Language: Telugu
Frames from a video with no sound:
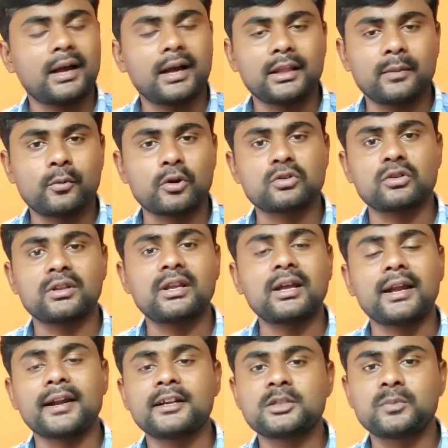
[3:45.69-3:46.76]
అదే ప్రాసెసర్ ఉంది
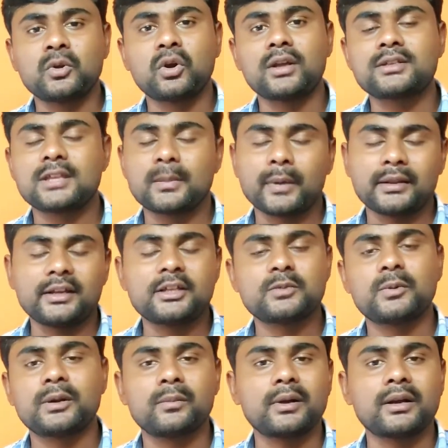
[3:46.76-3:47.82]
అలాగే డిస్ప్లే కూడా సేమ్ అదే
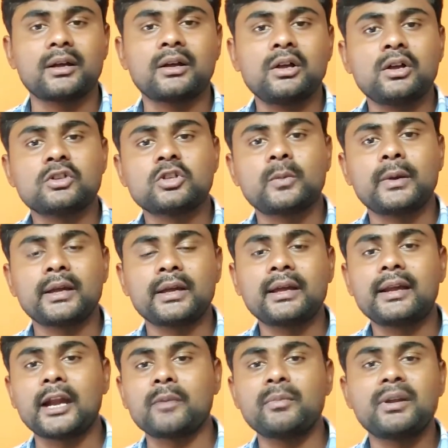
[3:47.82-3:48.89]
డిస్ప్లే అనమాట సో మనకి
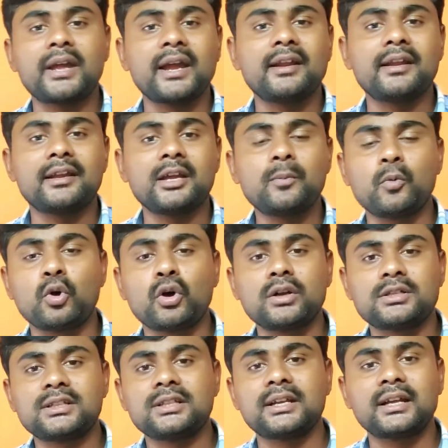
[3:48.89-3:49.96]
రెడ్మీ నైన్కి పోకో
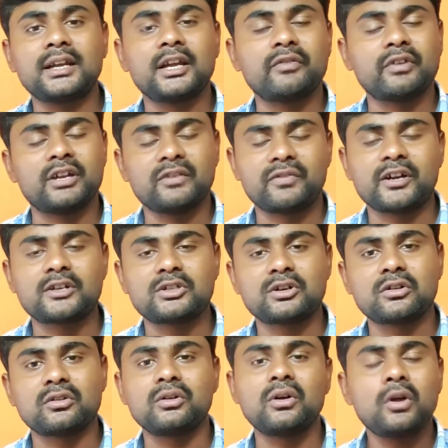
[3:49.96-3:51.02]
సి ఎటువంటి డిఫరెన్స్
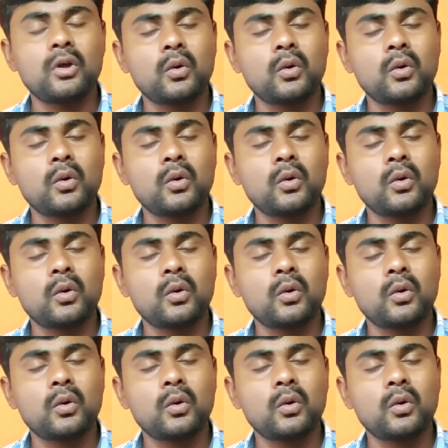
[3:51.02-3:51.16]
ఉండదు